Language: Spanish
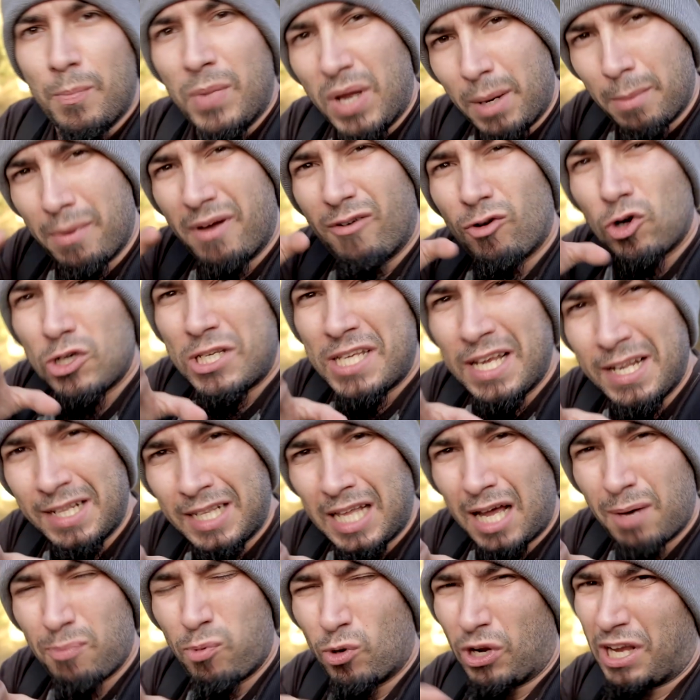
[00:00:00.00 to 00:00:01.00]
Mira, me voy a
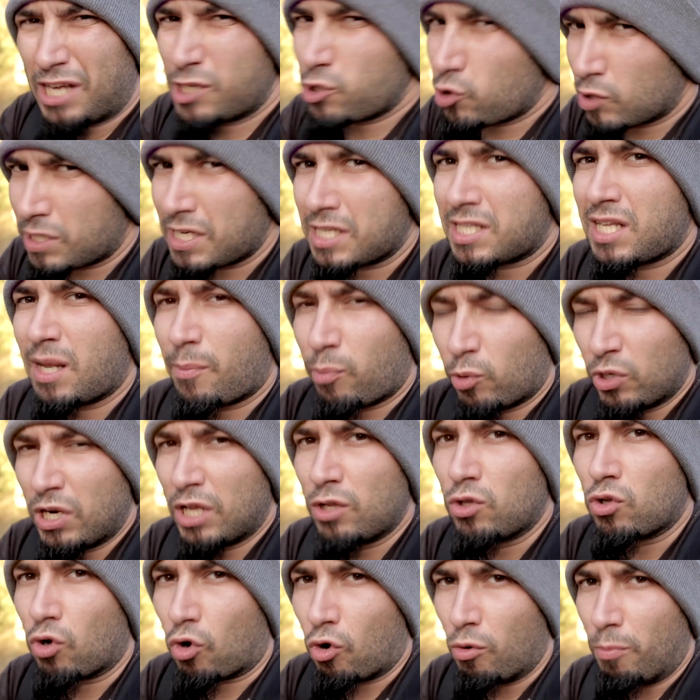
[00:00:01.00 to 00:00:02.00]
sentar porque esto se está
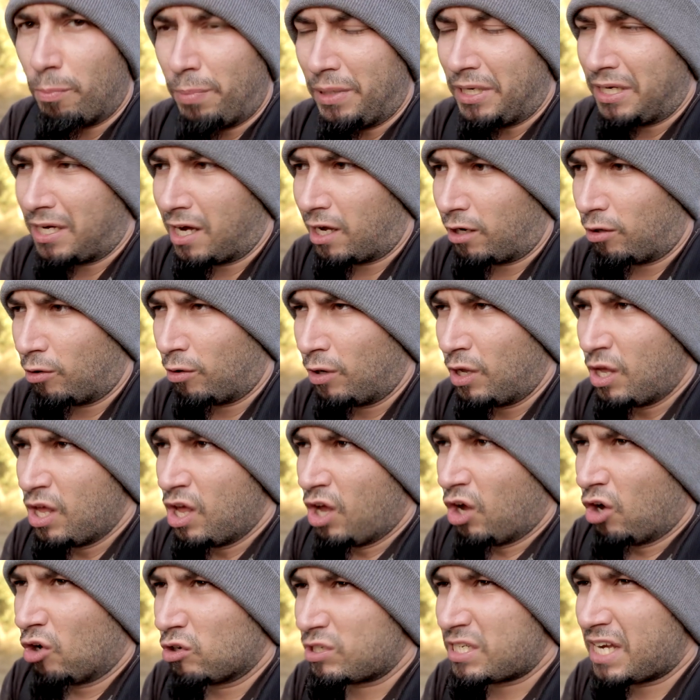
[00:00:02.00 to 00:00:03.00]
poniendo complicado.
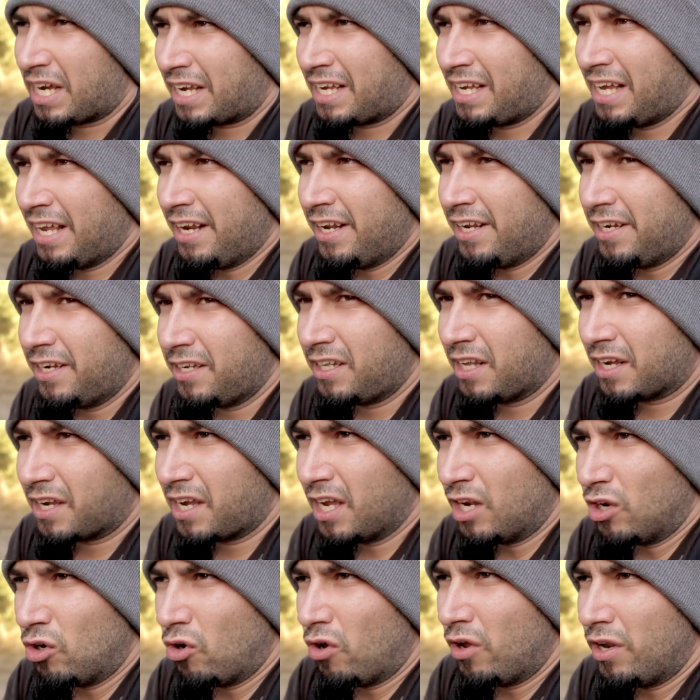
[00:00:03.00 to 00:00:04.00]
O sea, ¿quién edita,
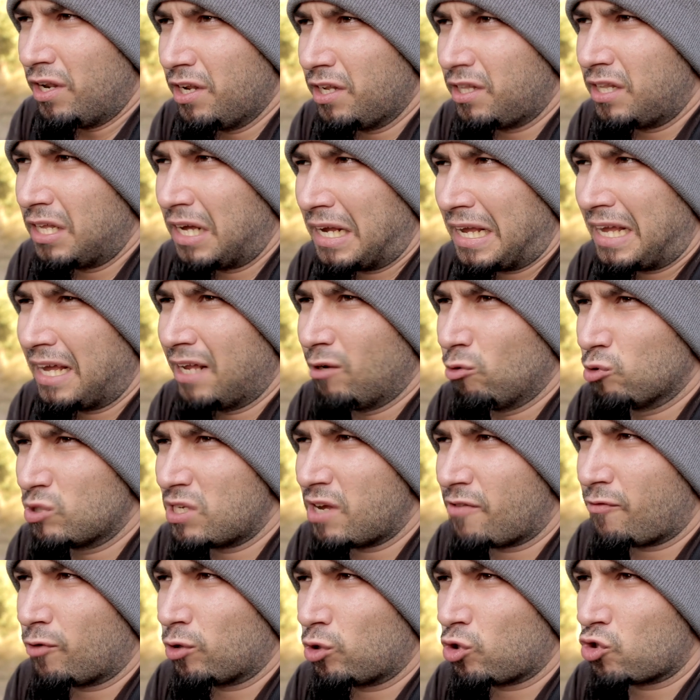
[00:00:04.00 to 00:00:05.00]
quién no edita, quién
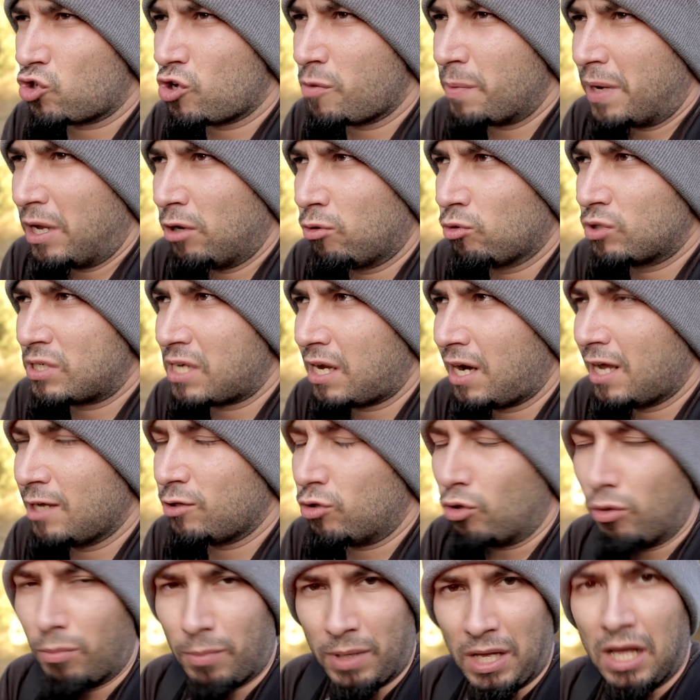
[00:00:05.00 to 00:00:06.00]
usa Photoshop, quién usa
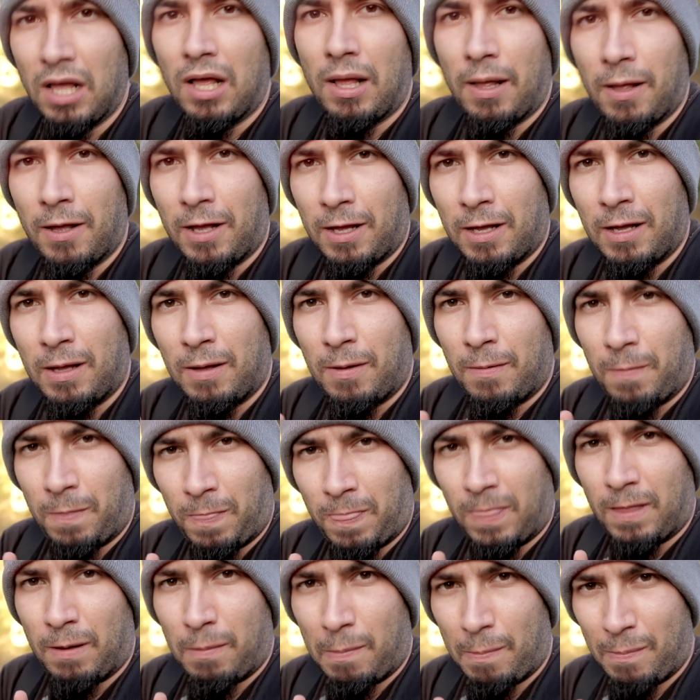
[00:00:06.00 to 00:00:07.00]
Lightroom?
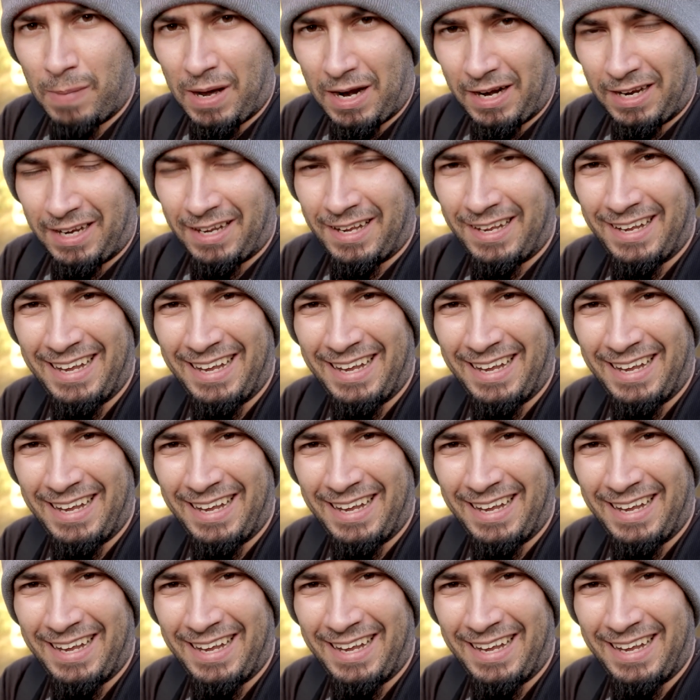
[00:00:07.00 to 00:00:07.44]
Vale,